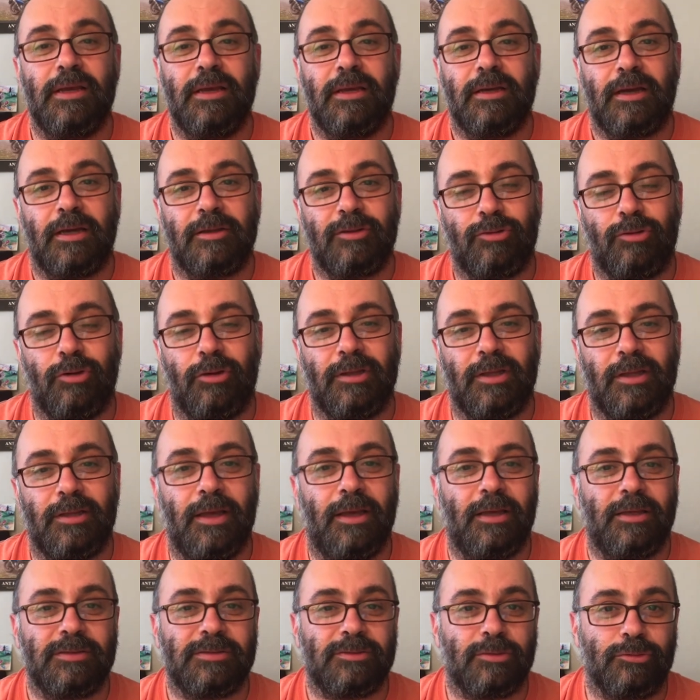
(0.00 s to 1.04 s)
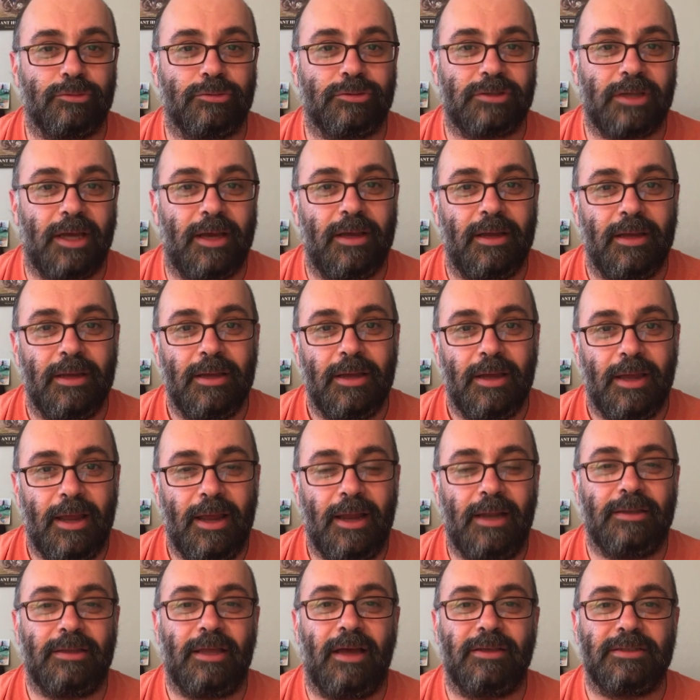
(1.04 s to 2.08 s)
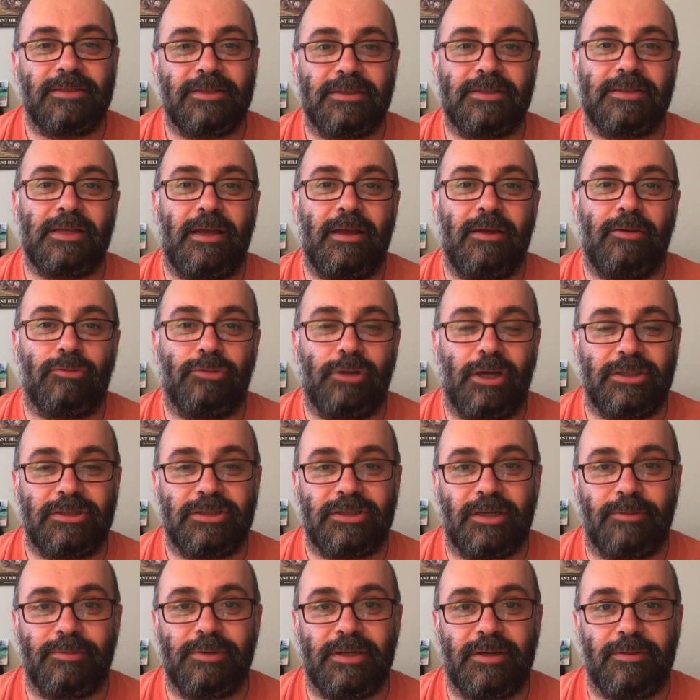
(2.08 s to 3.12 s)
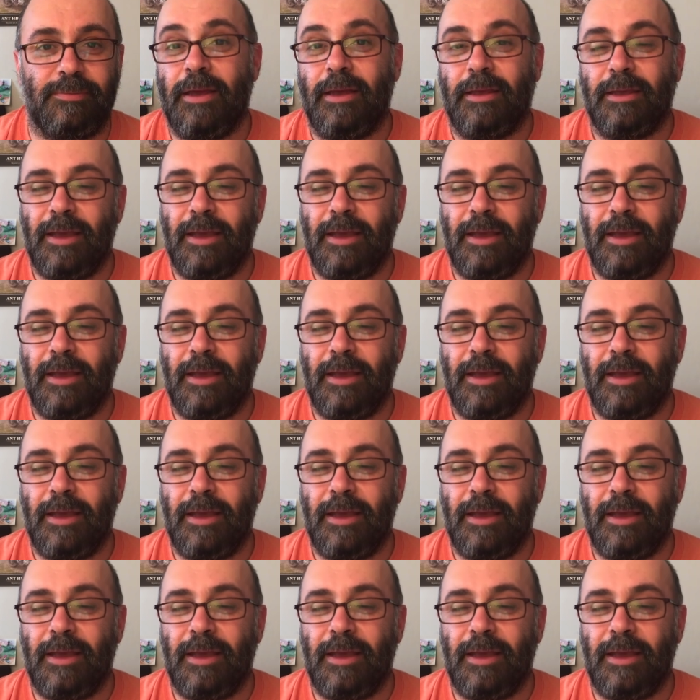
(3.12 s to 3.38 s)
Kadıköy'de de sonuçta elden size ulaştırabilirim.